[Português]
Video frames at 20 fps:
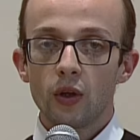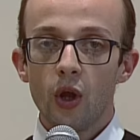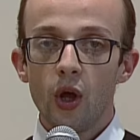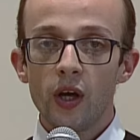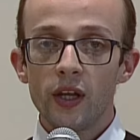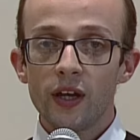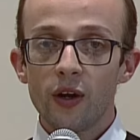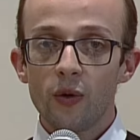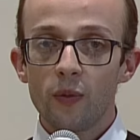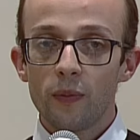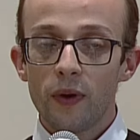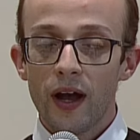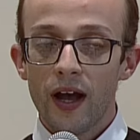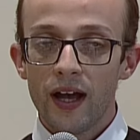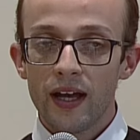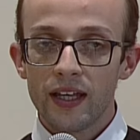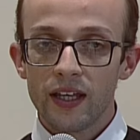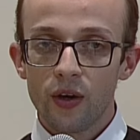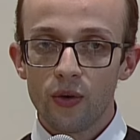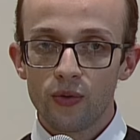Glória ao
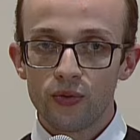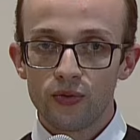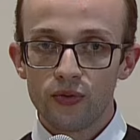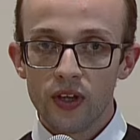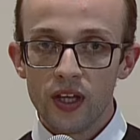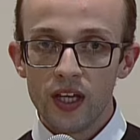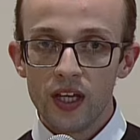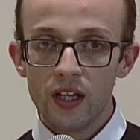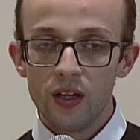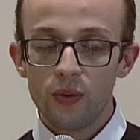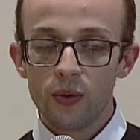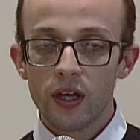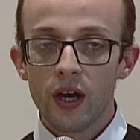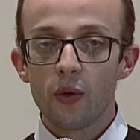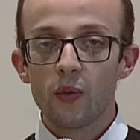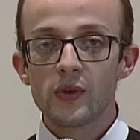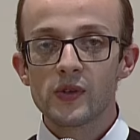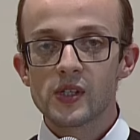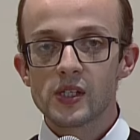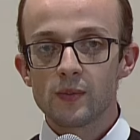Pai, ao Filho
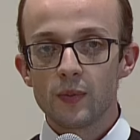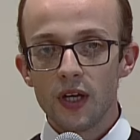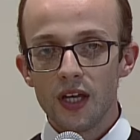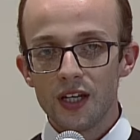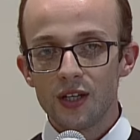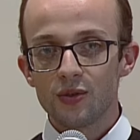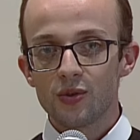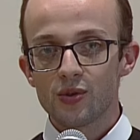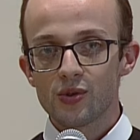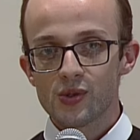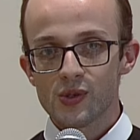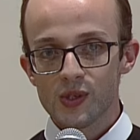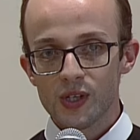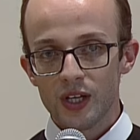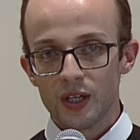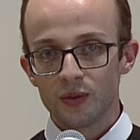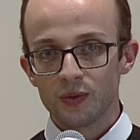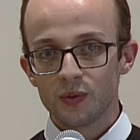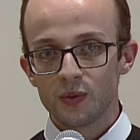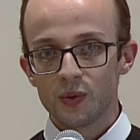e ao Espírito
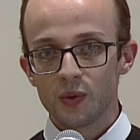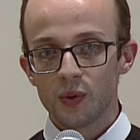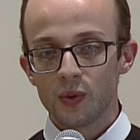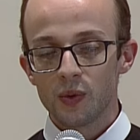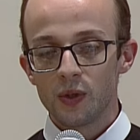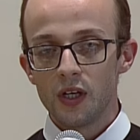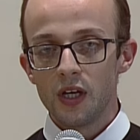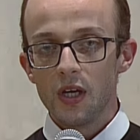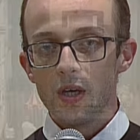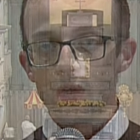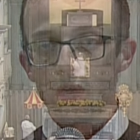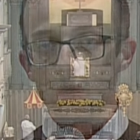Santo, como,